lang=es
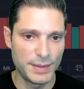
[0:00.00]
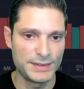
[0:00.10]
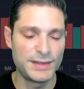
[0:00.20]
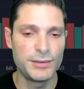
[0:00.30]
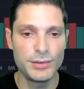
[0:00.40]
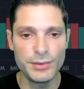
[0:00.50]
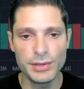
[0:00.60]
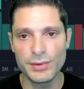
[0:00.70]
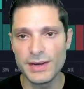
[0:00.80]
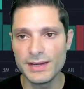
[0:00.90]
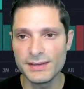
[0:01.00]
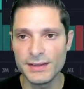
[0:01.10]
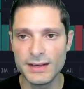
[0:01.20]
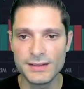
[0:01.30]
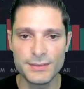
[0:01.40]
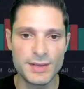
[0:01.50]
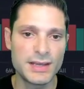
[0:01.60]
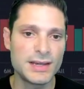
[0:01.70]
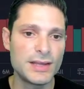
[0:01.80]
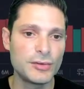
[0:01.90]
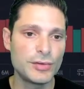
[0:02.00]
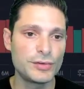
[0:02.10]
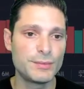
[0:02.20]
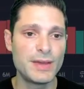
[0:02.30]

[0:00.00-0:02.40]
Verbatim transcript: Pasando a nuestro análisis del SP500,